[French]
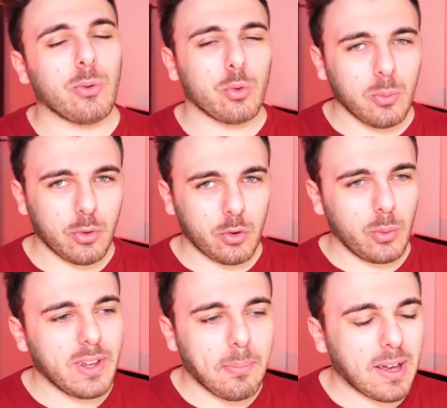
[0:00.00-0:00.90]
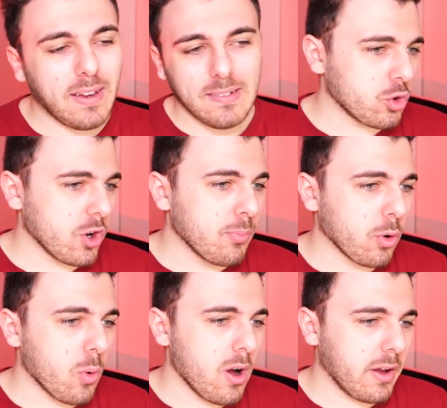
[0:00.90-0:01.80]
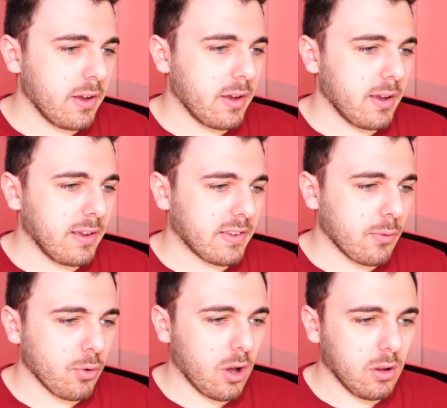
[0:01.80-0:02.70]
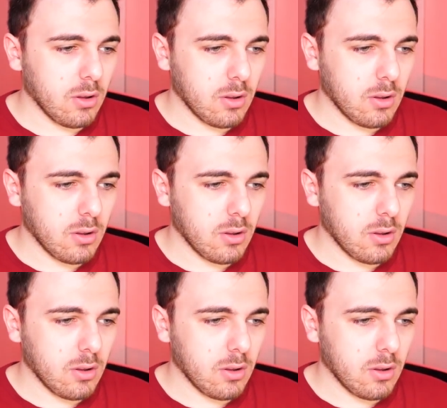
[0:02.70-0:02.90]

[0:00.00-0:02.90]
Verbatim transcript: Si on tombe sur celui d'après, on jump au loin et, ça le fera.